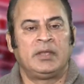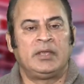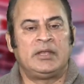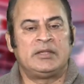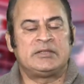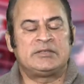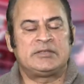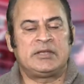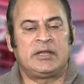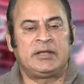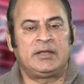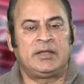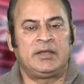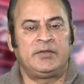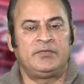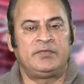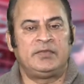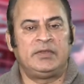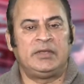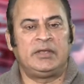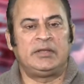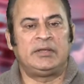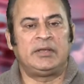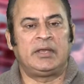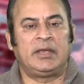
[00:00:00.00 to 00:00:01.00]
इंसेंटिव
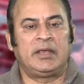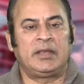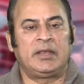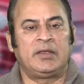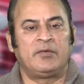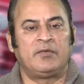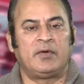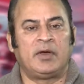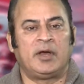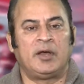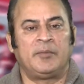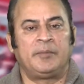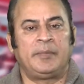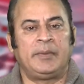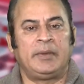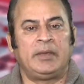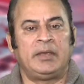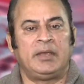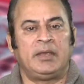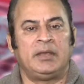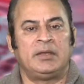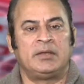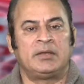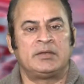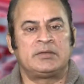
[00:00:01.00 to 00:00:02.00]
दिए जाएँ कि वहाँ
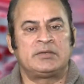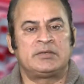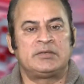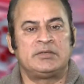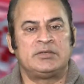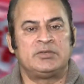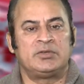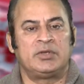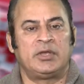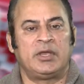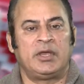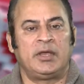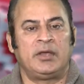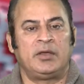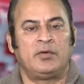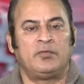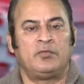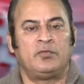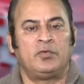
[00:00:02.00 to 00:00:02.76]
पर इंडस्ट्री जो है